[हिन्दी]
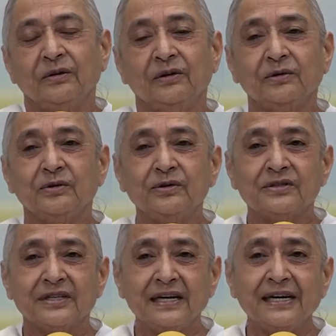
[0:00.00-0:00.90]
और
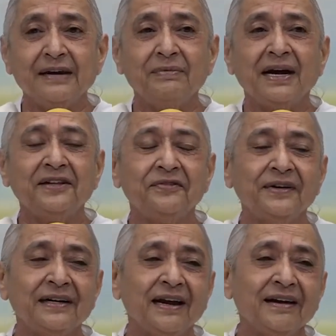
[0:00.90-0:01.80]
गुस्से के बाद
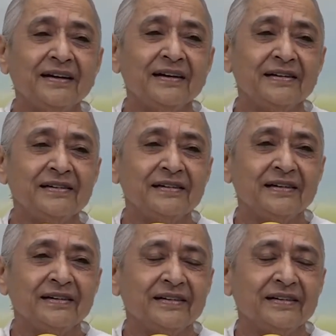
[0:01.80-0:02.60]
फिर क्या कहेंगे